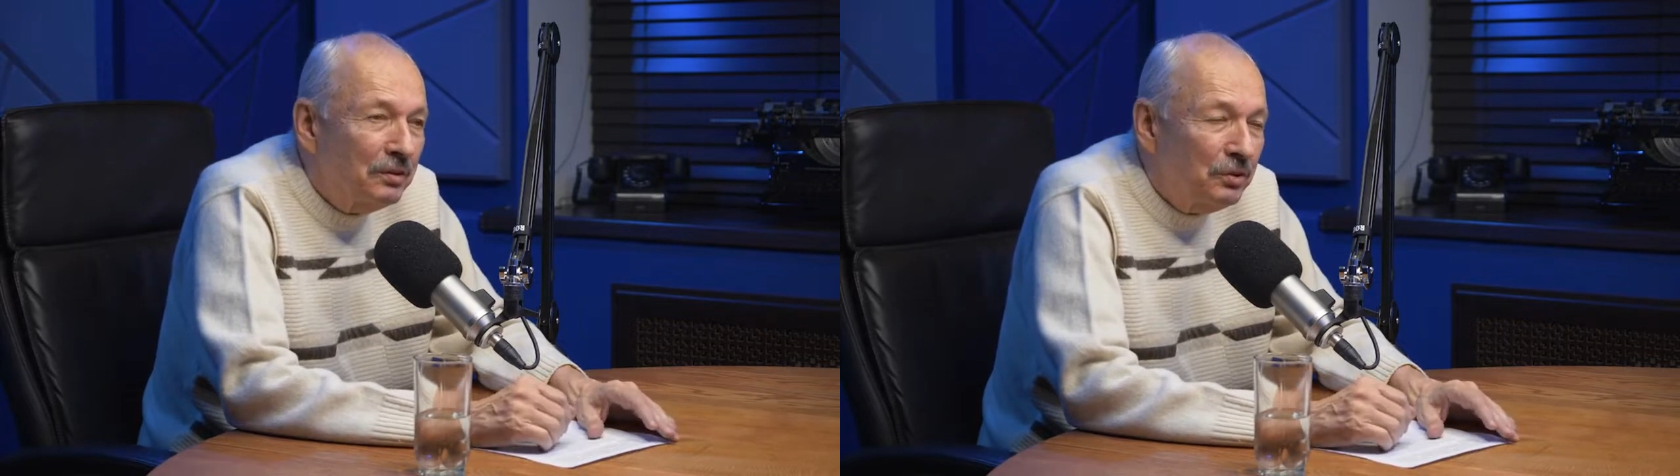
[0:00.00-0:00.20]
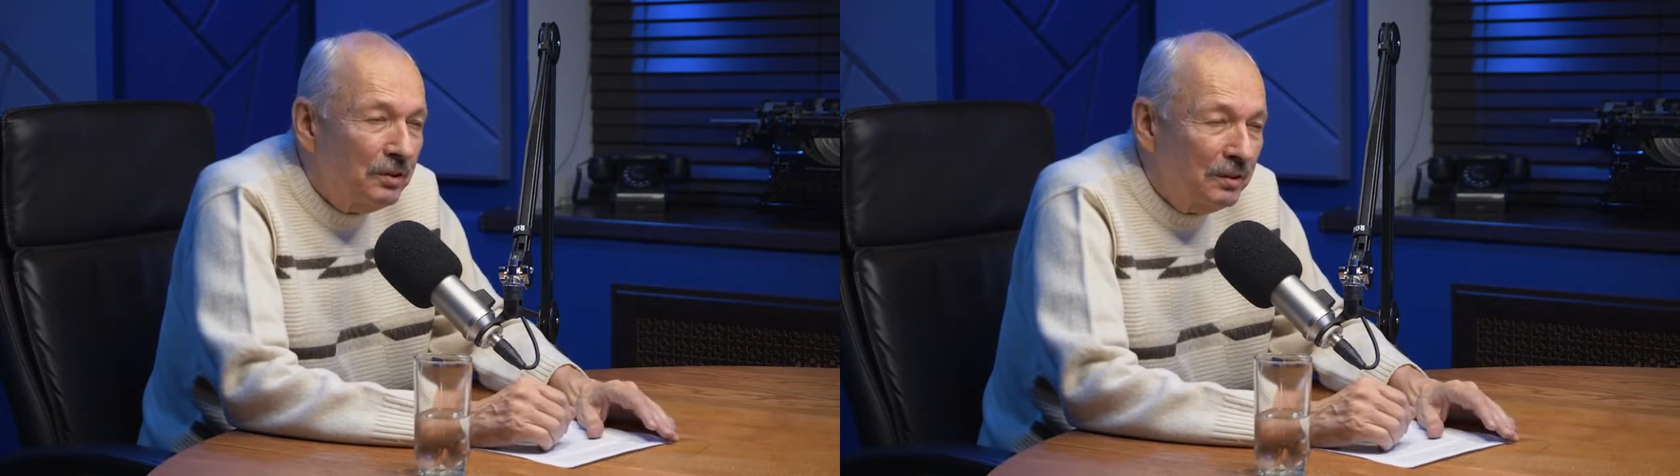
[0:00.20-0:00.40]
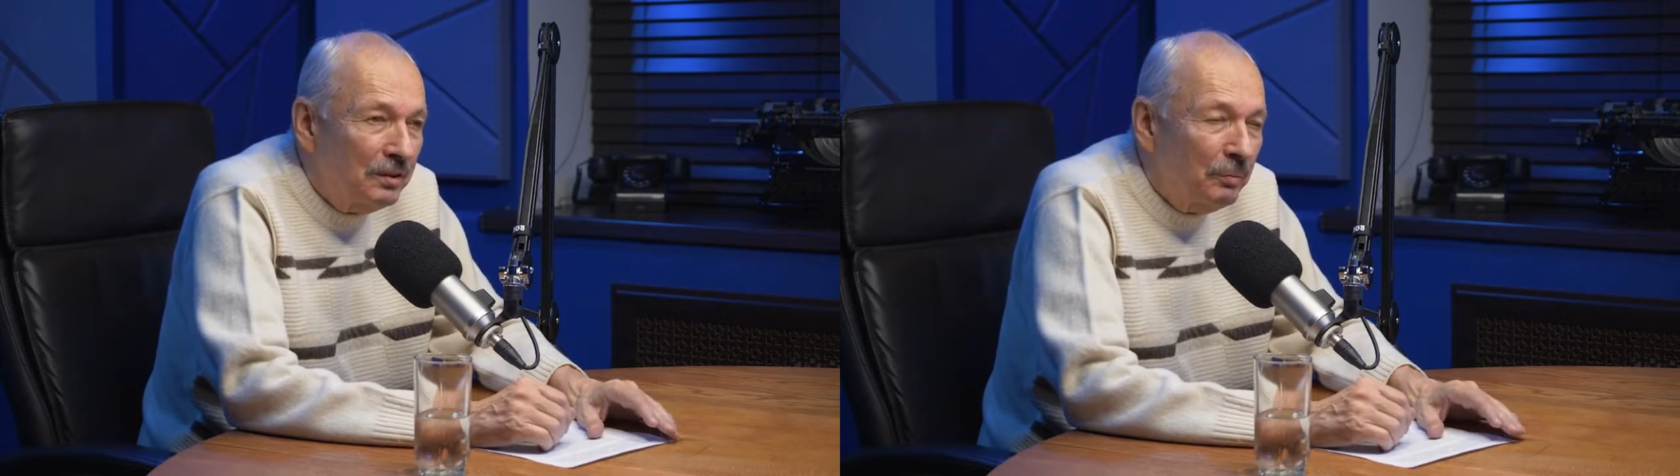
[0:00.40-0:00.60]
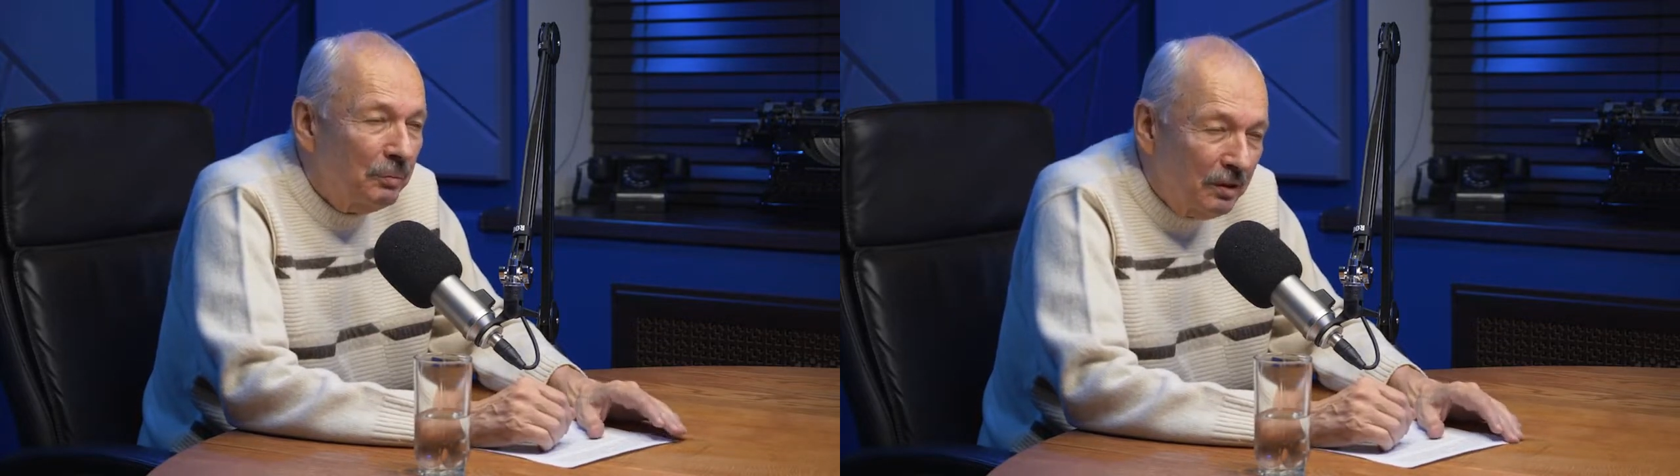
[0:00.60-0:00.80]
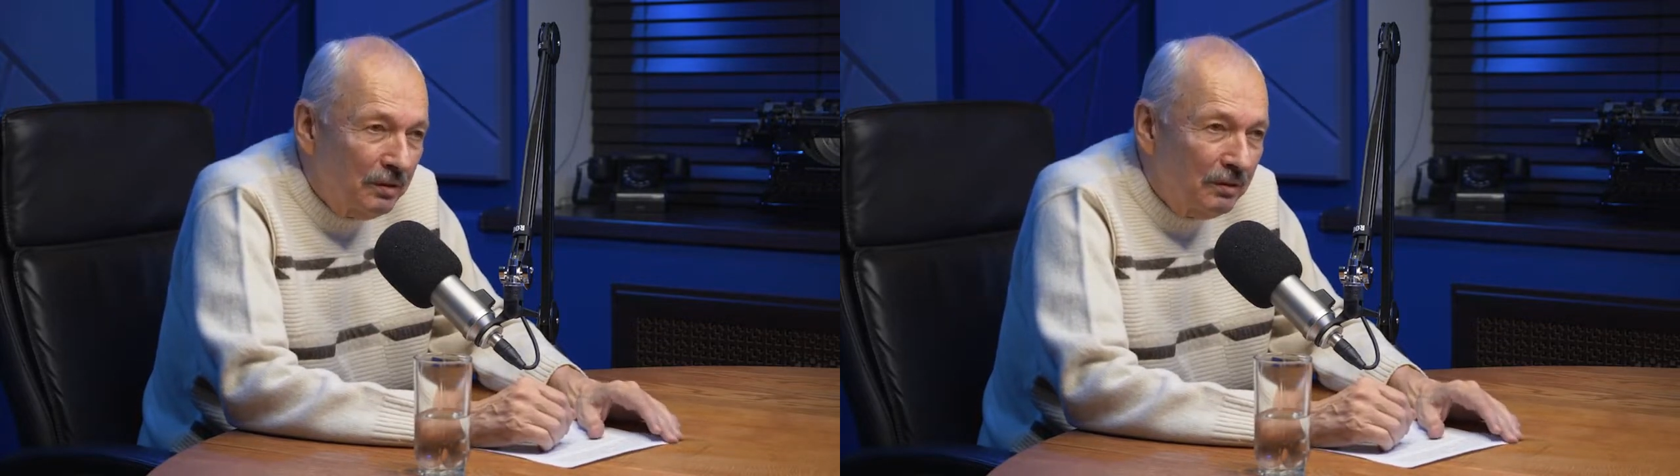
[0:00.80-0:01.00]
Человек,
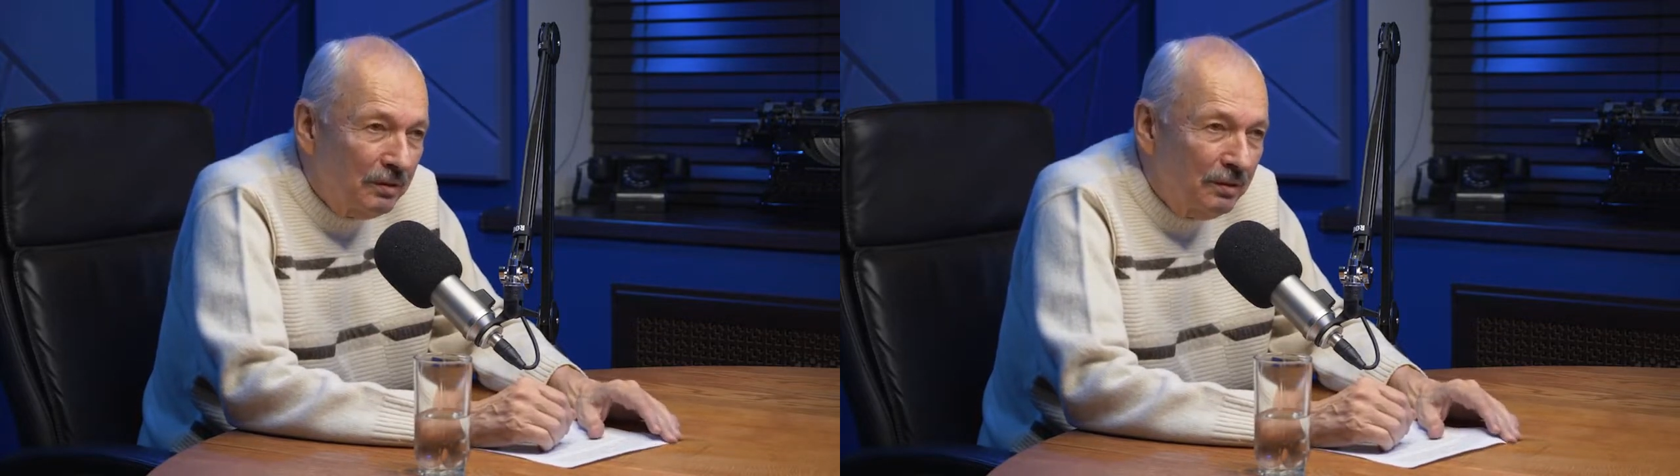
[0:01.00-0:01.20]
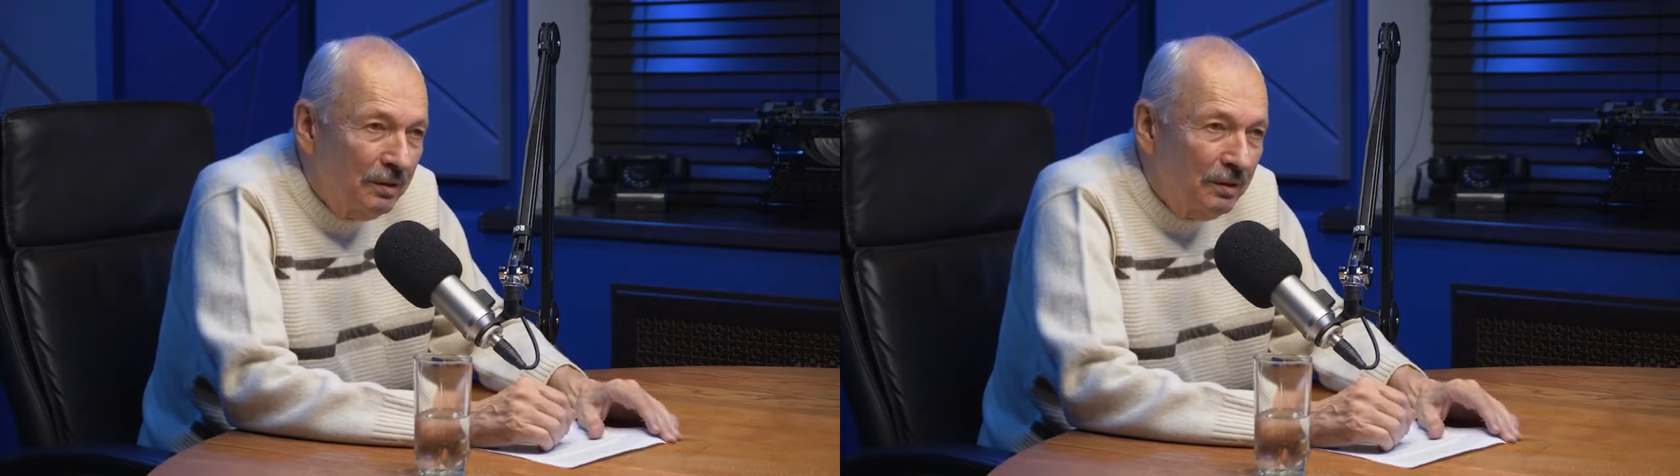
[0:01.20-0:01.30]
оператор,